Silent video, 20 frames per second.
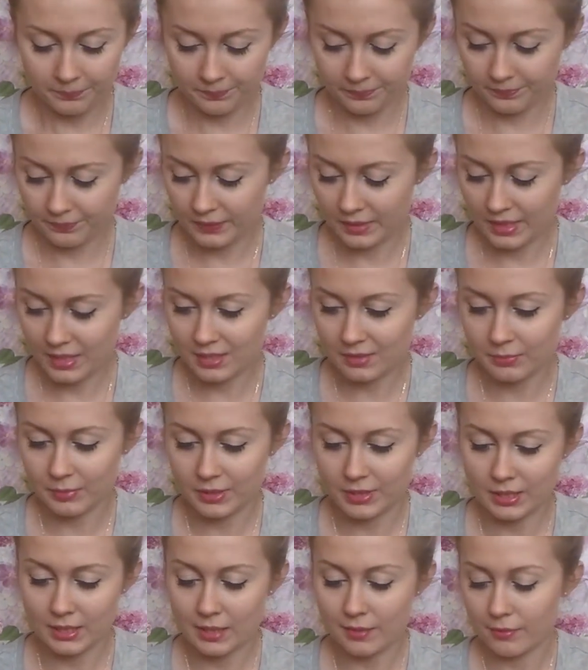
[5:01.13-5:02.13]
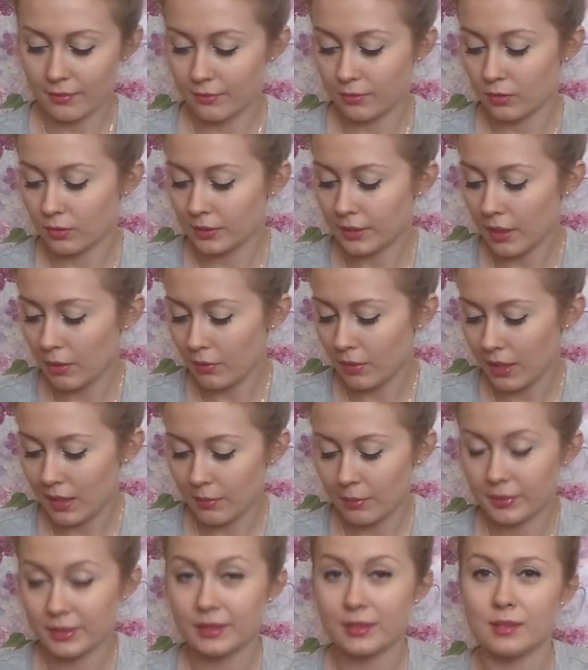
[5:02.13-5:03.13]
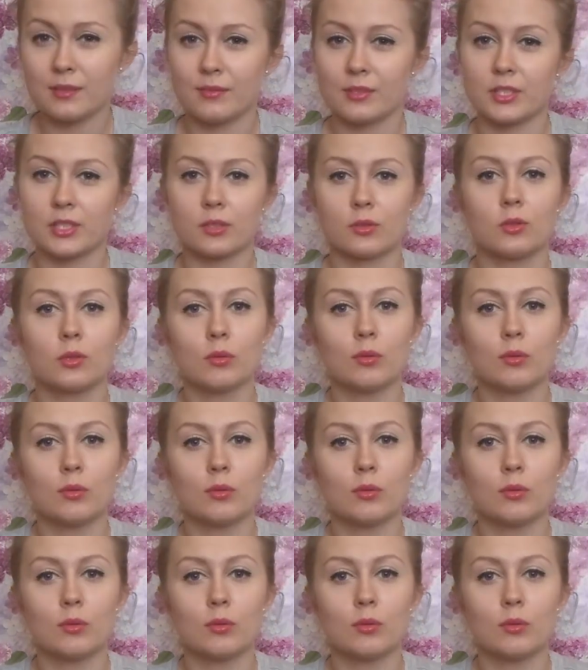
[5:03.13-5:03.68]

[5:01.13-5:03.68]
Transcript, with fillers: mm, niezbyt ciekawie wyglądały, ale będę je, wiecie,